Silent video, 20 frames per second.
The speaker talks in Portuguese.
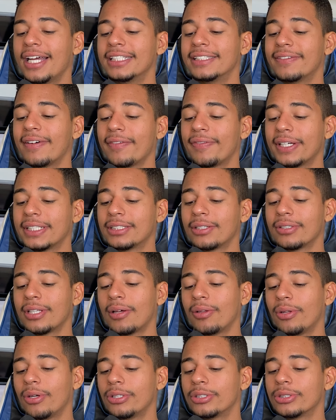Você vai fazer o
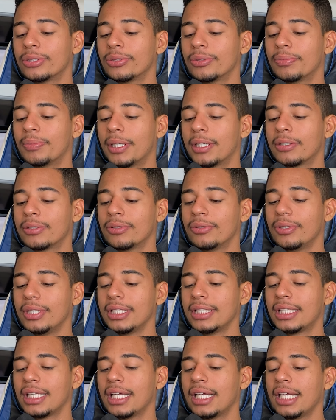download do Banco do
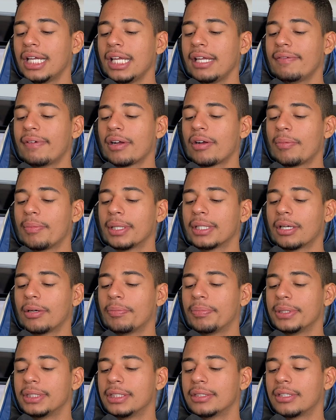Inter e vai completar um
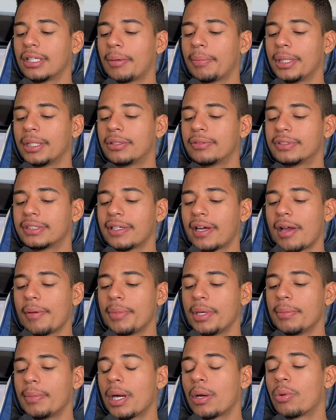pedido abertura. Você vai
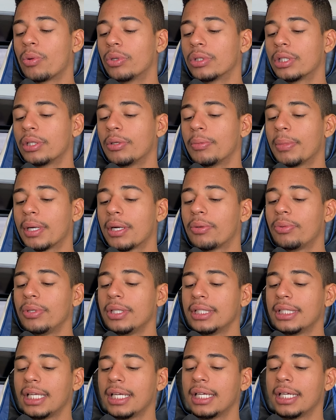abrir uma conta no Banco
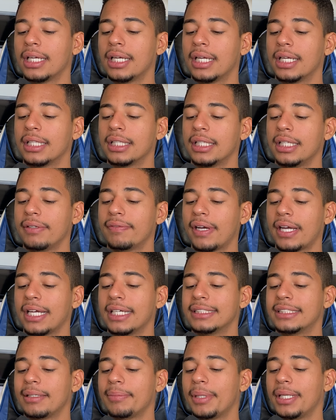Inter e vai
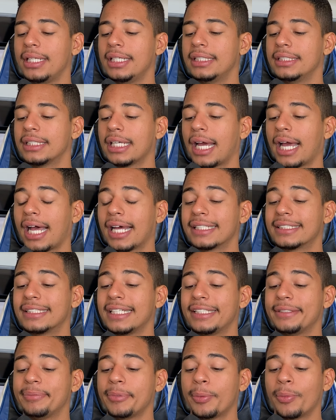receber ele já a
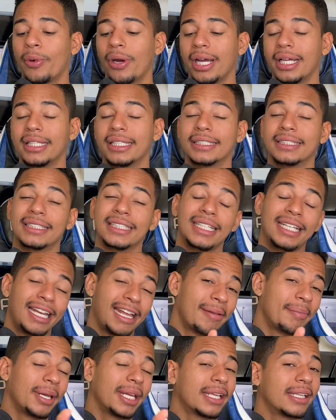6 mil moedas.
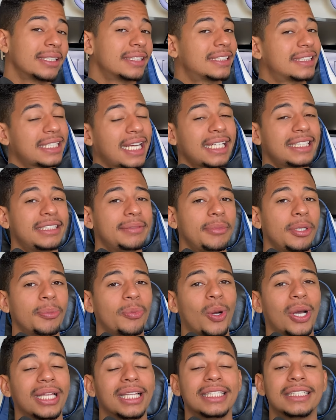Lembre que 7 mil
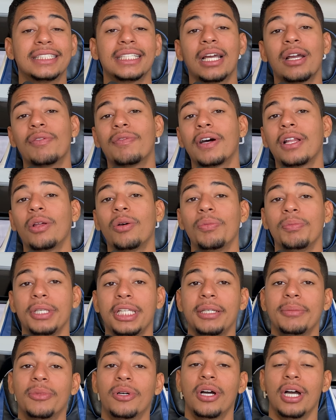moedas já é o valor
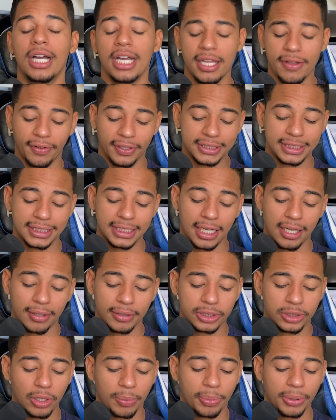mínimo e você já,
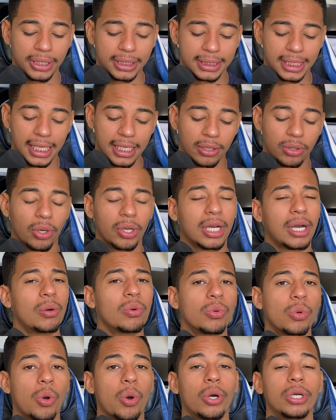só por entrar e colocar
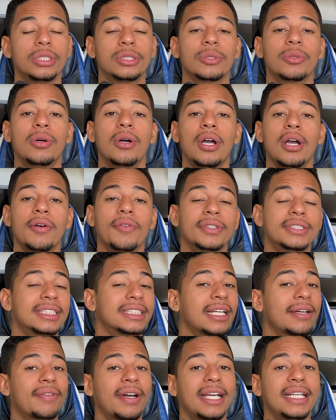um código, você
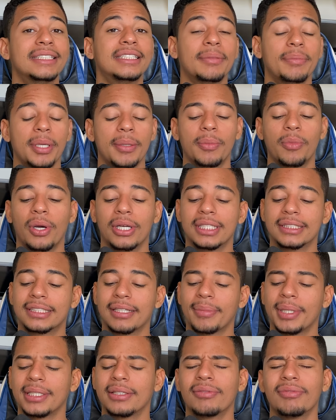já vai receber moedas
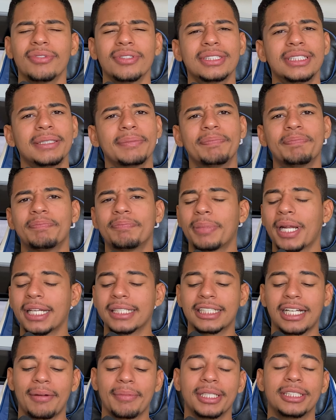também. Então você
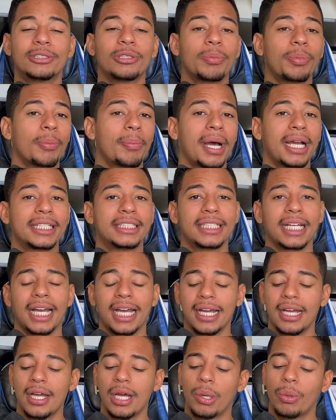praticamente só por
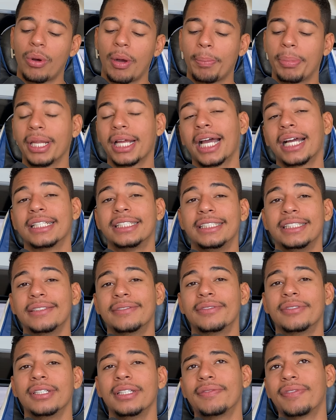baixar um
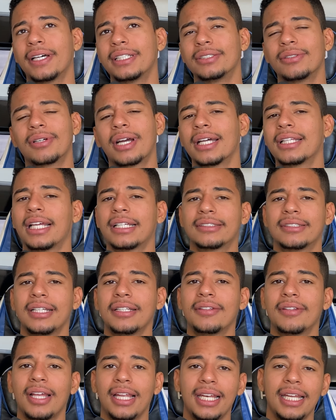aplicativo e fazer o um cadastro
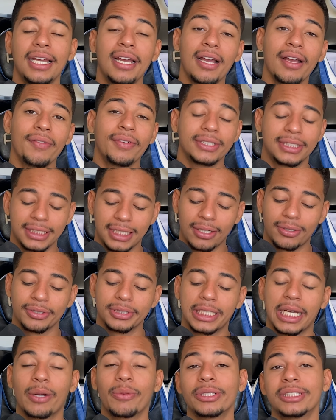dentro dele, você já
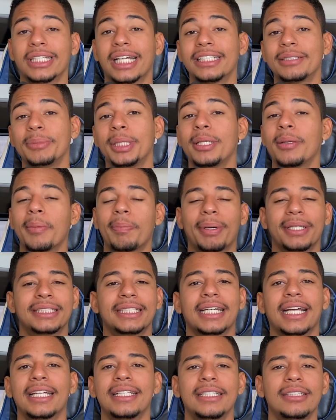consegue a quantidade mínima para
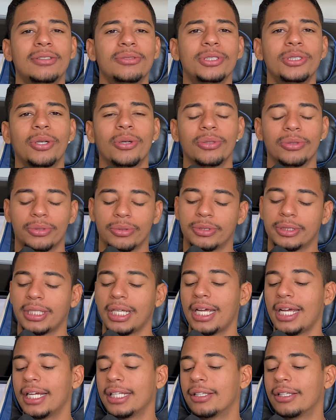sacar dentro de outros.